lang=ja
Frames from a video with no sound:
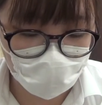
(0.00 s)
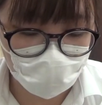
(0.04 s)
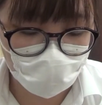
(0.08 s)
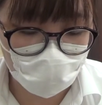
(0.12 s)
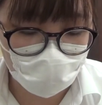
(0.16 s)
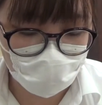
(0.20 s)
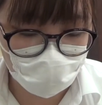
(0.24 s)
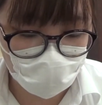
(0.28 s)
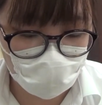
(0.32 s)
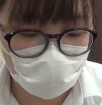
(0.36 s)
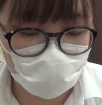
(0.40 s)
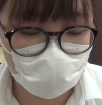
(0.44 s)
思
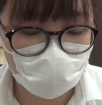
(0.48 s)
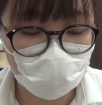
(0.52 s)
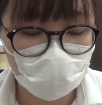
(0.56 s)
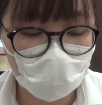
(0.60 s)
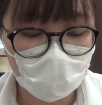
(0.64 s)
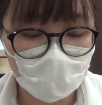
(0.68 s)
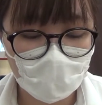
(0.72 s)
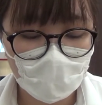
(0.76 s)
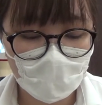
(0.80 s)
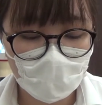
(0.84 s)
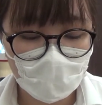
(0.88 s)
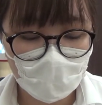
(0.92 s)
います
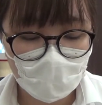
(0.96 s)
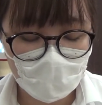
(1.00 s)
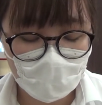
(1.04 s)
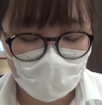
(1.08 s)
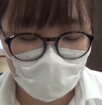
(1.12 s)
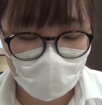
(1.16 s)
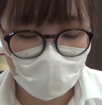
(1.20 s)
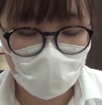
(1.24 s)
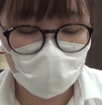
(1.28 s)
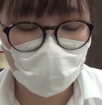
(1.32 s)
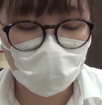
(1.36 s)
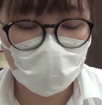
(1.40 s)

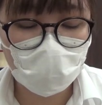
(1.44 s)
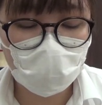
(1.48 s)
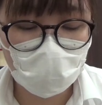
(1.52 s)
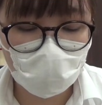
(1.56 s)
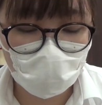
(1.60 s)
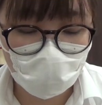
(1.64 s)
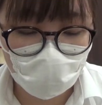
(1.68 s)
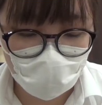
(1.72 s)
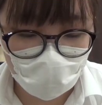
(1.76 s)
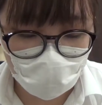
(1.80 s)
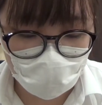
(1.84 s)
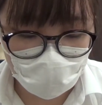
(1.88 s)
良
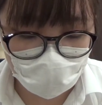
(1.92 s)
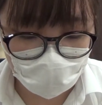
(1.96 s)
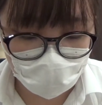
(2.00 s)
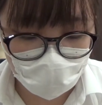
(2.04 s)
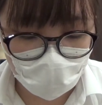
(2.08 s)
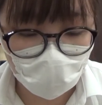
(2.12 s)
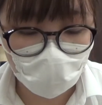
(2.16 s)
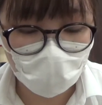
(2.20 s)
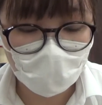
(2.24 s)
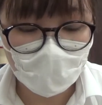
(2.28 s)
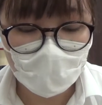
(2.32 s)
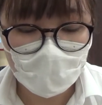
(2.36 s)
いイメージ
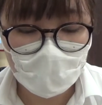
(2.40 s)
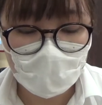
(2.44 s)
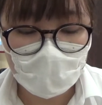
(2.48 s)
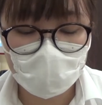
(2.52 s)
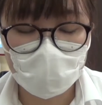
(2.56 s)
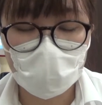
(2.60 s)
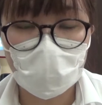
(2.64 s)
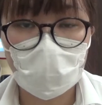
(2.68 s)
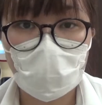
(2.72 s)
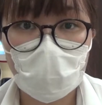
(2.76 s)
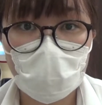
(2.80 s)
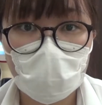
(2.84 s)
は
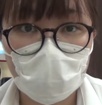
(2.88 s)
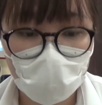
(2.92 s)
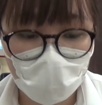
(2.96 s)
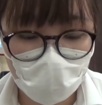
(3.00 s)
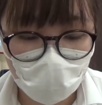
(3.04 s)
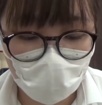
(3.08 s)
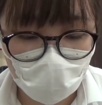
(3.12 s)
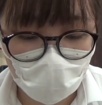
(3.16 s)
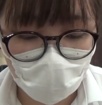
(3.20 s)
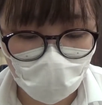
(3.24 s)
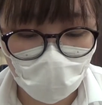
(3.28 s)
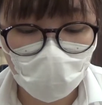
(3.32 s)
神秘
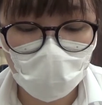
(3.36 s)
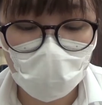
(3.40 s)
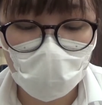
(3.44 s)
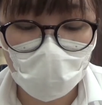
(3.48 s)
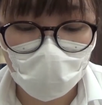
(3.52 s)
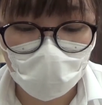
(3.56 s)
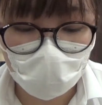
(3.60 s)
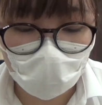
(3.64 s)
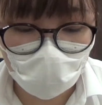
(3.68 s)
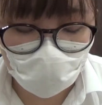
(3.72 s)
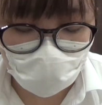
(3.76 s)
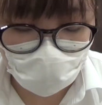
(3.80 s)
的な
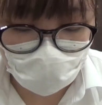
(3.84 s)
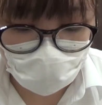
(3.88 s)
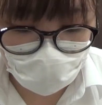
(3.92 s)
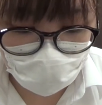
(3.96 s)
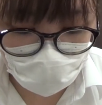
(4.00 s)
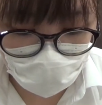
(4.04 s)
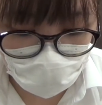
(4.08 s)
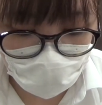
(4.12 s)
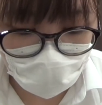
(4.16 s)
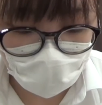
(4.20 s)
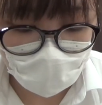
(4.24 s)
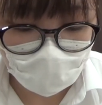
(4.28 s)
オーラを感
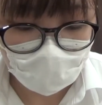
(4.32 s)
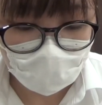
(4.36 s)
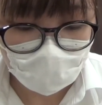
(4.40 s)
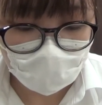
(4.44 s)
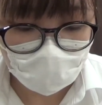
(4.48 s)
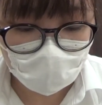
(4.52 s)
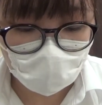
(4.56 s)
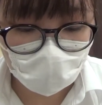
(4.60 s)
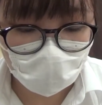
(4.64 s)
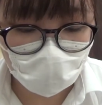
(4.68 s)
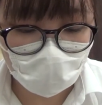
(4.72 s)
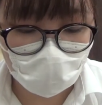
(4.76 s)
じる
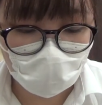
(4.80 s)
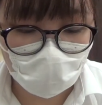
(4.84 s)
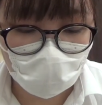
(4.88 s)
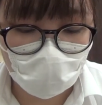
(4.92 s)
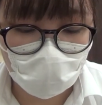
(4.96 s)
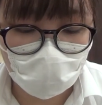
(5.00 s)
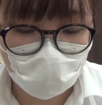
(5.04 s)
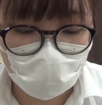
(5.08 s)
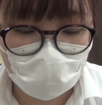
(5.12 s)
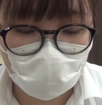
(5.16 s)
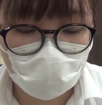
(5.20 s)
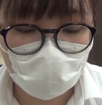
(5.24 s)
空気
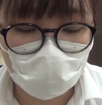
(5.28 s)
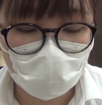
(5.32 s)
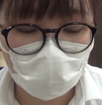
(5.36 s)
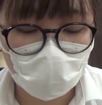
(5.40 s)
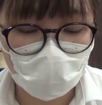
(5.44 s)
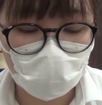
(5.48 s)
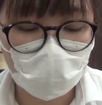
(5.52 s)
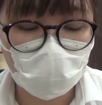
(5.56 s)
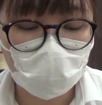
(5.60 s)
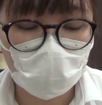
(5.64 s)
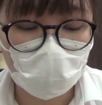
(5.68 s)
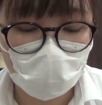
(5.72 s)
に見せる
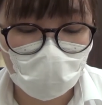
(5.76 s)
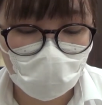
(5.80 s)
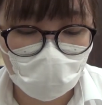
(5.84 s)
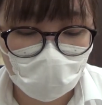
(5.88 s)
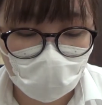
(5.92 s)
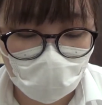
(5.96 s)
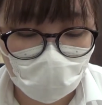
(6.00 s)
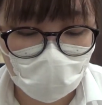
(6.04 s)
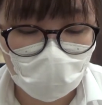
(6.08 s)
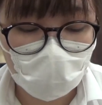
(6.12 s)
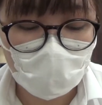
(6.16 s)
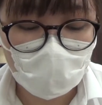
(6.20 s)
ことがで
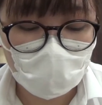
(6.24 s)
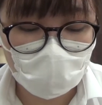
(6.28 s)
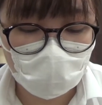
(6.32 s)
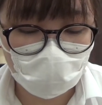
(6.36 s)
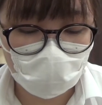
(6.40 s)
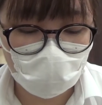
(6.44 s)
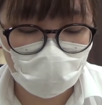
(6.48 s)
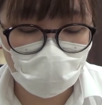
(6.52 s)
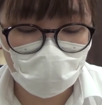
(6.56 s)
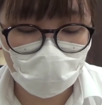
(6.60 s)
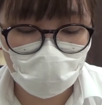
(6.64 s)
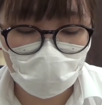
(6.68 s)
きる
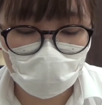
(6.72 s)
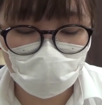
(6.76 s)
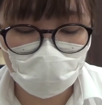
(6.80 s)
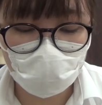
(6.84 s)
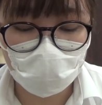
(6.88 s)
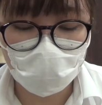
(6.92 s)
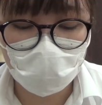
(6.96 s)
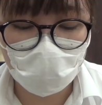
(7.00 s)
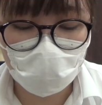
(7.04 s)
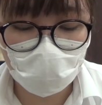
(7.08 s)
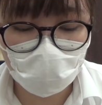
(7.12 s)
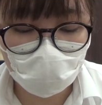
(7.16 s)
女性らし
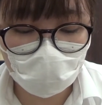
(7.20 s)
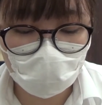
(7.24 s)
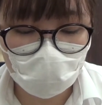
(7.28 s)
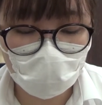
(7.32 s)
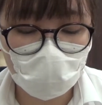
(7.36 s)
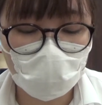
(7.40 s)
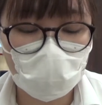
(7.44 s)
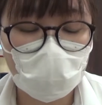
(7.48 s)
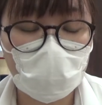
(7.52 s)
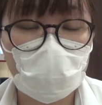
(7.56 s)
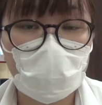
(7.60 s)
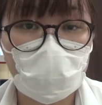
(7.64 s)
い魅力
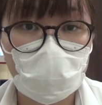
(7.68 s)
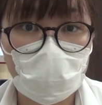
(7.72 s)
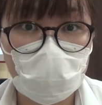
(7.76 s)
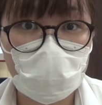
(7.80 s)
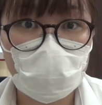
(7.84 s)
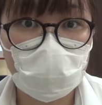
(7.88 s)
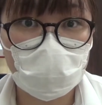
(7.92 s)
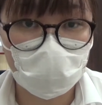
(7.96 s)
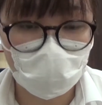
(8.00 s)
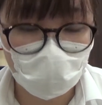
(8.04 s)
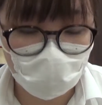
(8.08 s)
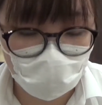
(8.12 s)
的な
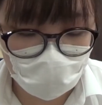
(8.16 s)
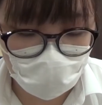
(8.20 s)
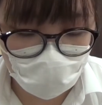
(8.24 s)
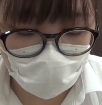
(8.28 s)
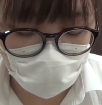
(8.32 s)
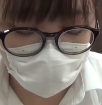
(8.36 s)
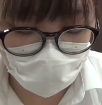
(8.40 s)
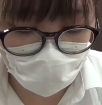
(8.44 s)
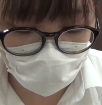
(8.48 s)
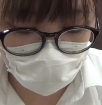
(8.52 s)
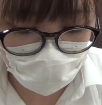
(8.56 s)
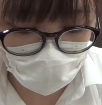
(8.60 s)
イメージを見せ
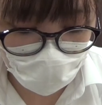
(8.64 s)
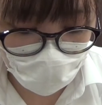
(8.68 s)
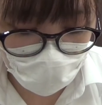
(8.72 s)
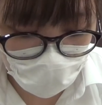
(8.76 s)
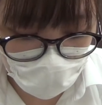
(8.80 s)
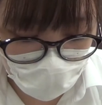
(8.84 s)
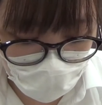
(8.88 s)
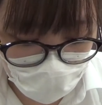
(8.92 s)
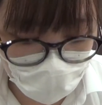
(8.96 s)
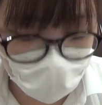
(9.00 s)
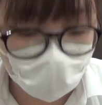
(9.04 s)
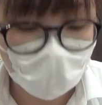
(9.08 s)
ることが
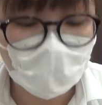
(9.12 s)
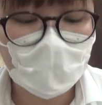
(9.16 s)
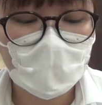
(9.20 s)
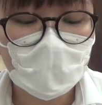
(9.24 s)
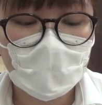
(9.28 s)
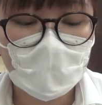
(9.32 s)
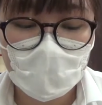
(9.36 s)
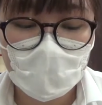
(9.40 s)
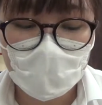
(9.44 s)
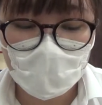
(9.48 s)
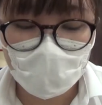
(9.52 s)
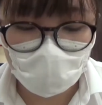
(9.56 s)
できる
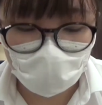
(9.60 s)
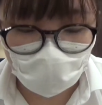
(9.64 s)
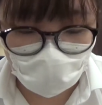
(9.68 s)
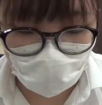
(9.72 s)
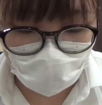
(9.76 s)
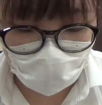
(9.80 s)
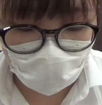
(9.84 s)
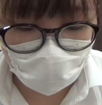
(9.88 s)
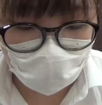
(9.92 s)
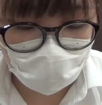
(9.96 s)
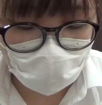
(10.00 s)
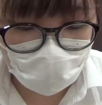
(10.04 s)

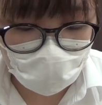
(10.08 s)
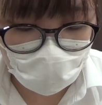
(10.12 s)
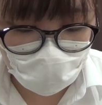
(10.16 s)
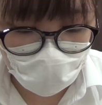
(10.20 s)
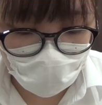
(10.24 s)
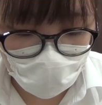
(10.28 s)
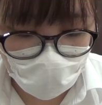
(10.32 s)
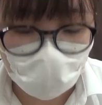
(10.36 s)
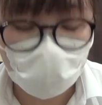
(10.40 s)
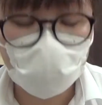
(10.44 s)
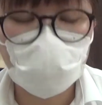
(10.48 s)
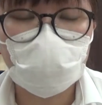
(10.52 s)
薄く
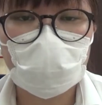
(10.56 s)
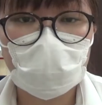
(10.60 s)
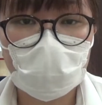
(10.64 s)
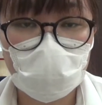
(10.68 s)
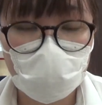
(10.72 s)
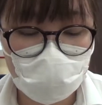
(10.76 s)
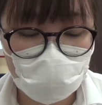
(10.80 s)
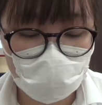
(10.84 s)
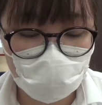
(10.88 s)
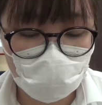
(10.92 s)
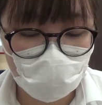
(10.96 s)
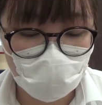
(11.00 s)
さや
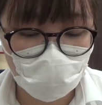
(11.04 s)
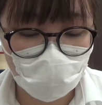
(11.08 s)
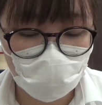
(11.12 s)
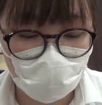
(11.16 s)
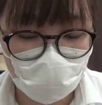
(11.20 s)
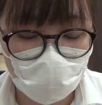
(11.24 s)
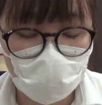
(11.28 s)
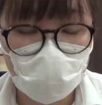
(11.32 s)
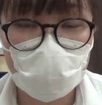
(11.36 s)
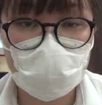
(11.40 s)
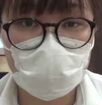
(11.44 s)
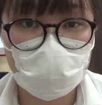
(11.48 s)
感性を
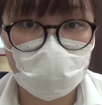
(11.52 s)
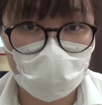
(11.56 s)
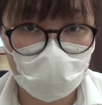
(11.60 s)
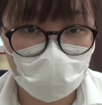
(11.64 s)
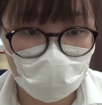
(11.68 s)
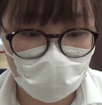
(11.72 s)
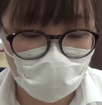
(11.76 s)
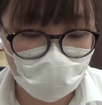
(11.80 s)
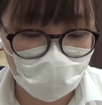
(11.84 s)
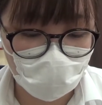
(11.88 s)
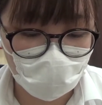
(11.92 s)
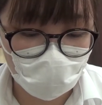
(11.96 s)
イメージ
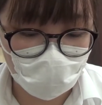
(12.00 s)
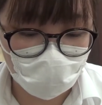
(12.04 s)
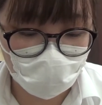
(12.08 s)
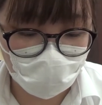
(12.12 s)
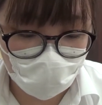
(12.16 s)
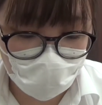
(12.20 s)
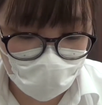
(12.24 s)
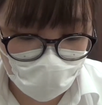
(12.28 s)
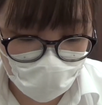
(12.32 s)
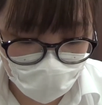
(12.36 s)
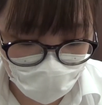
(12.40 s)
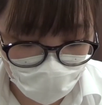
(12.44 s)
できる色
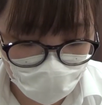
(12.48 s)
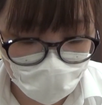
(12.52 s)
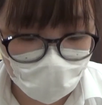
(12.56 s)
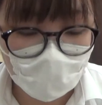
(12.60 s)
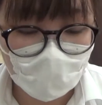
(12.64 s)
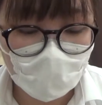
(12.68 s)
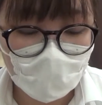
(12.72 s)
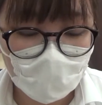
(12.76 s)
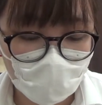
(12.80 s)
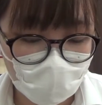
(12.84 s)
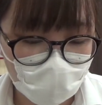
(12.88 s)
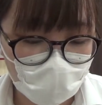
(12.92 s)
である
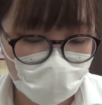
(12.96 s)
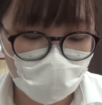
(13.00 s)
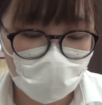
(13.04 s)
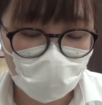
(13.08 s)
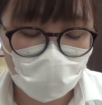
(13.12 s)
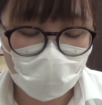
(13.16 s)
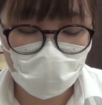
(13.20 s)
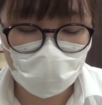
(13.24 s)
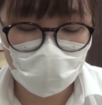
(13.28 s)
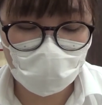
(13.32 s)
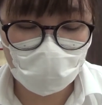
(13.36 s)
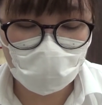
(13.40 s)

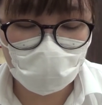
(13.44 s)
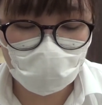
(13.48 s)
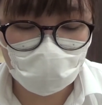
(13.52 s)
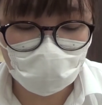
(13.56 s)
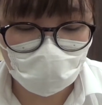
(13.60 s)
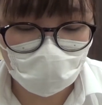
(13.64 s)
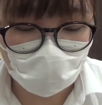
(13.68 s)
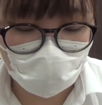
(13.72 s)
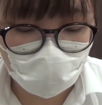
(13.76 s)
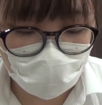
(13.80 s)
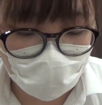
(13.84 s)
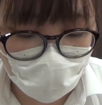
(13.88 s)
悪い
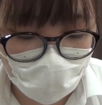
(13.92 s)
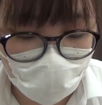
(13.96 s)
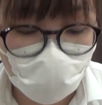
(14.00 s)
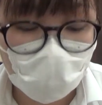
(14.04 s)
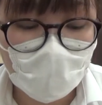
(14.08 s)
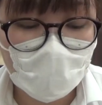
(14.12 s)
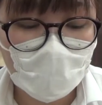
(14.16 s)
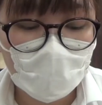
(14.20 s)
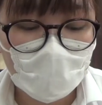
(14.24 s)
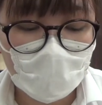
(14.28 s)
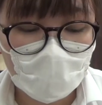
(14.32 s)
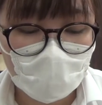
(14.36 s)
イメージとして
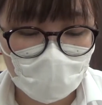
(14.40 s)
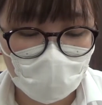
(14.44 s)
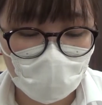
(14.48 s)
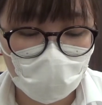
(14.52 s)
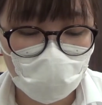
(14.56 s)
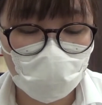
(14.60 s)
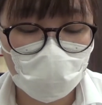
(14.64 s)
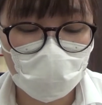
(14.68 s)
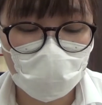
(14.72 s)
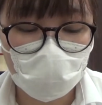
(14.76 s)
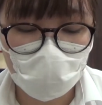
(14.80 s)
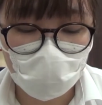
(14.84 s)
下
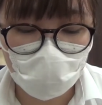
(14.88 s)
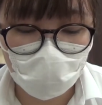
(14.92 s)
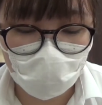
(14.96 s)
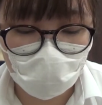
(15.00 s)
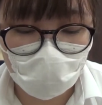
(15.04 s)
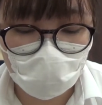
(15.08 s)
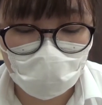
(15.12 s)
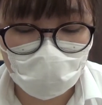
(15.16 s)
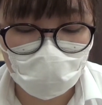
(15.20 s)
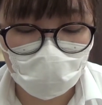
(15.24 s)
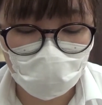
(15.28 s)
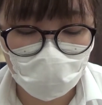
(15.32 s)
品な
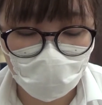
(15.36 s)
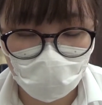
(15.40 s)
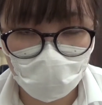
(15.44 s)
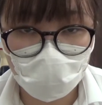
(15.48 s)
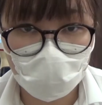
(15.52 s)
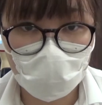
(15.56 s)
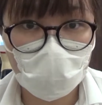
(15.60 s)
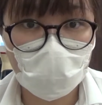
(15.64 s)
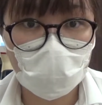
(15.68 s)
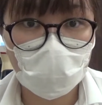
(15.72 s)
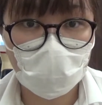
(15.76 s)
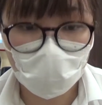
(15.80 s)
イメージを持
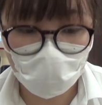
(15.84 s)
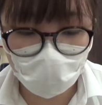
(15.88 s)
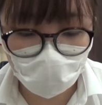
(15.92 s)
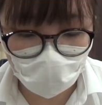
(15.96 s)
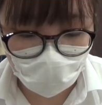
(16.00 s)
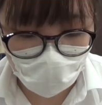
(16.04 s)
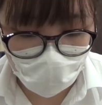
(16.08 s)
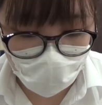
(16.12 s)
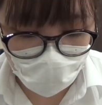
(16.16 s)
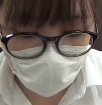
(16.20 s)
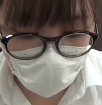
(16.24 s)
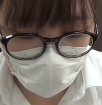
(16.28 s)
たれるこ
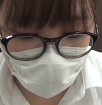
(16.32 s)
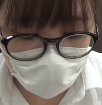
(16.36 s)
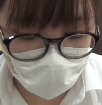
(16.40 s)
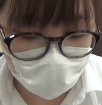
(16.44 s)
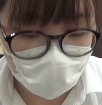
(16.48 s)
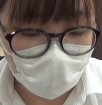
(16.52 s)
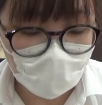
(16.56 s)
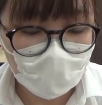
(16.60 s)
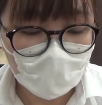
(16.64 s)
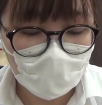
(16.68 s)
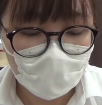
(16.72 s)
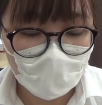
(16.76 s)
とが多
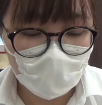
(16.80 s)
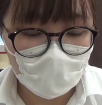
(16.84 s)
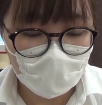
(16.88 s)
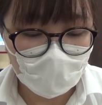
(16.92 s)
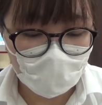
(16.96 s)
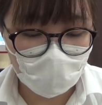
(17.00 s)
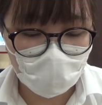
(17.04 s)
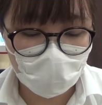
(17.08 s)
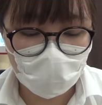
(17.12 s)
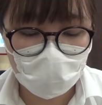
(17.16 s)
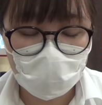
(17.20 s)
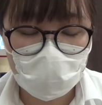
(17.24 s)
い
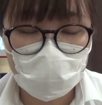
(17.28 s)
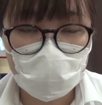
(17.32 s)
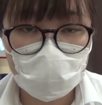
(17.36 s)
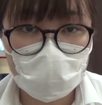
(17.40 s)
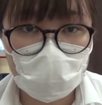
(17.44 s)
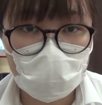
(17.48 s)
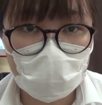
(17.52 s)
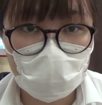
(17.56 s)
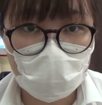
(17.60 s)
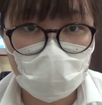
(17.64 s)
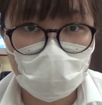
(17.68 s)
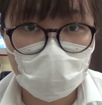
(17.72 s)
色の好
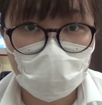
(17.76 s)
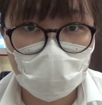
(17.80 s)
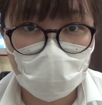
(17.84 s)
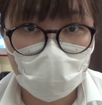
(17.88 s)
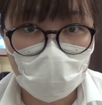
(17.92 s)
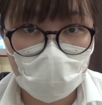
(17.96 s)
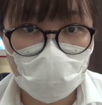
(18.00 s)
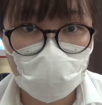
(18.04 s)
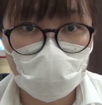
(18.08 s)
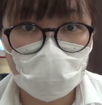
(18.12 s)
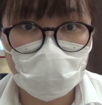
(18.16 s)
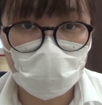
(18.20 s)
き嫌い
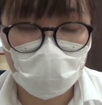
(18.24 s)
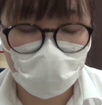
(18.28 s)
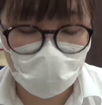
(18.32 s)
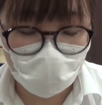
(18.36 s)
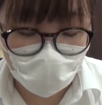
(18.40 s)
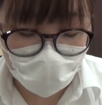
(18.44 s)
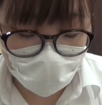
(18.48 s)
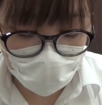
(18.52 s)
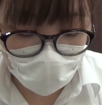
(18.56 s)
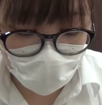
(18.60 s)
がはっきり分